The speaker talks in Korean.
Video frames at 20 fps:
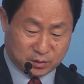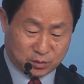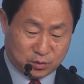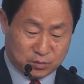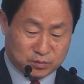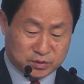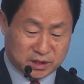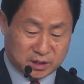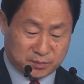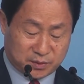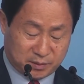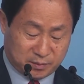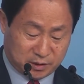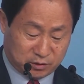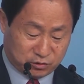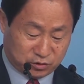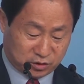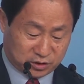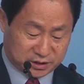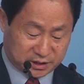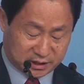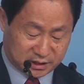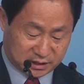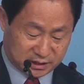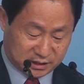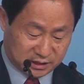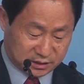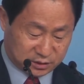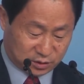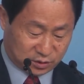공무상 비밀
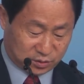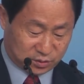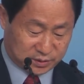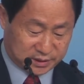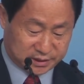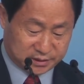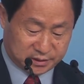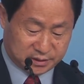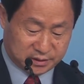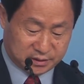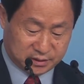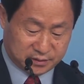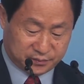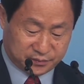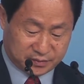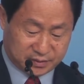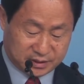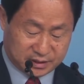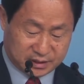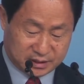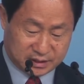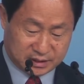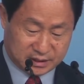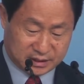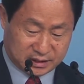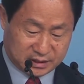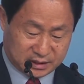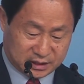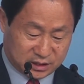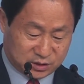누설죄를 적용하여
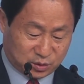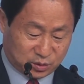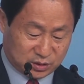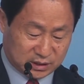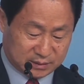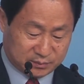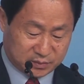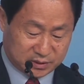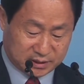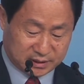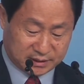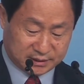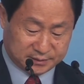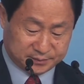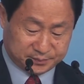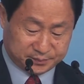기소를 합니다.